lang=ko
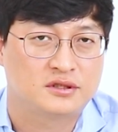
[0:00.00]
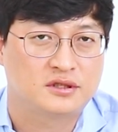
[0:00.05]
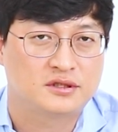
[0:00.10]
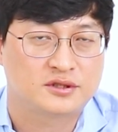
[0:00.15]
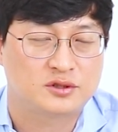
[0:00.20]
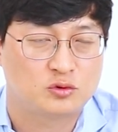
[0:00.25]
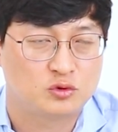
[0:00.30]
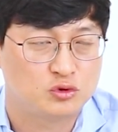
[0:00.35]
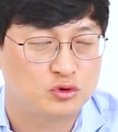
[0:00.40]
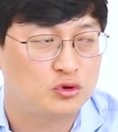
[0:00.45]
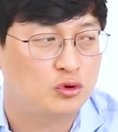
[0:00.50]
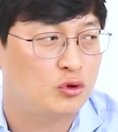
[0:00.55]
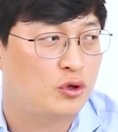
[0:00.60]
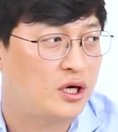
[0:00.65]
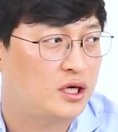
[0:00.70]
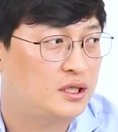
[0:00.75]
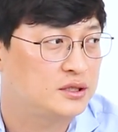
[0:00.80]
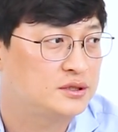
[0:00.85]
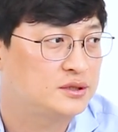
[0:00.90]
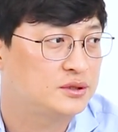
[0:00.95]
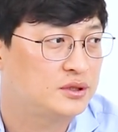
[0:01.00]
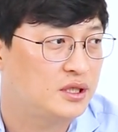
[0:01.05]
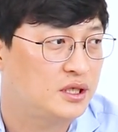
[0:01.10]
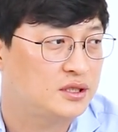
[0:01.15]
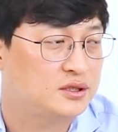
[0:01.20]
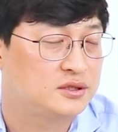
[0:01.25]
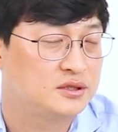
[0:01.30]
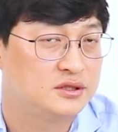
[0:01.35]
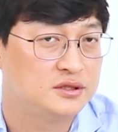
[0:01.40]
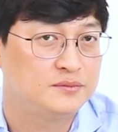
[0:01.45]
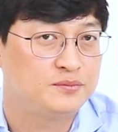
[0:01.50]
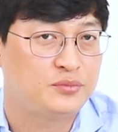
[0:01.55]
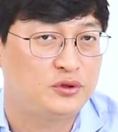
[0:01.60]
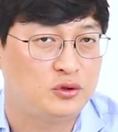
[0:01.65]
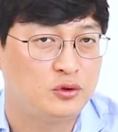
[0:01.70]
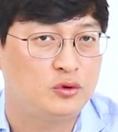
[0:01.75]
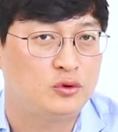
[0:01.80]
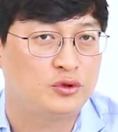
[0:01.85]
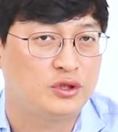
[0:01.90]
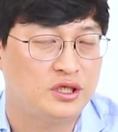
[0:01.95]
그것을 운영하는 데 드는
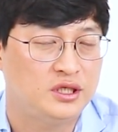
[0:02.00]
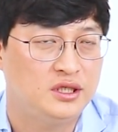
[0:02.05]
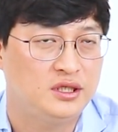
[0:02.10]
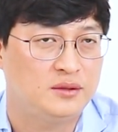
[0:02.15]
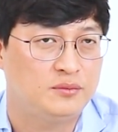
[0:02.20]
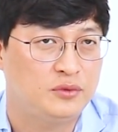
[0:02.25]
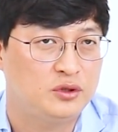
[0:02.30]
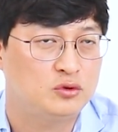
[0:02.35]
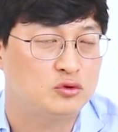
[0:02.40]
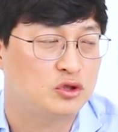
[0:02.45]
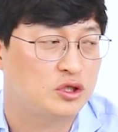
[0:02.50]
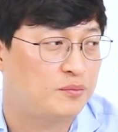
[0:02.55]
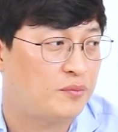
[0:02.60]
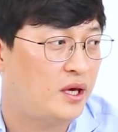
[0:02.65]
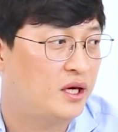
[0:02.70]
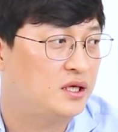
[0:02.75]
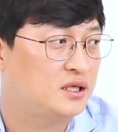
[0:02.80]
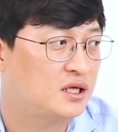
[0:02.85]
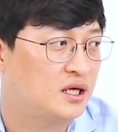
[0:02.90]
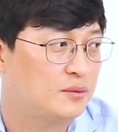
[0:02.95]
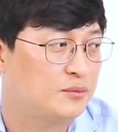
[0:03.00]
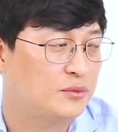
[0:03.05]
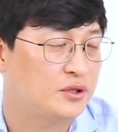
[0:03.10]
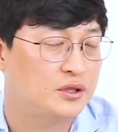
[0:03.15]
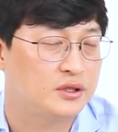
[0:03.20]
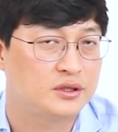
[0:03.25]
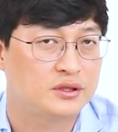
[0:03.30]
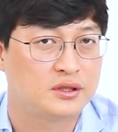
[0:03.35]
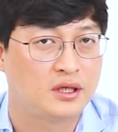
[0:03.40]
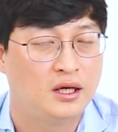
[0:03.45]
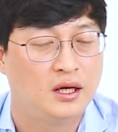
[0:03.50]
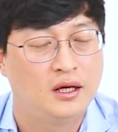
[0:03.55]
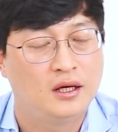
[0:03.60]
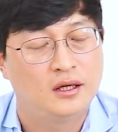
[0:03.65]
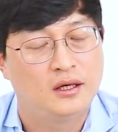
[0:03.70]
비용이 미국이 백이라면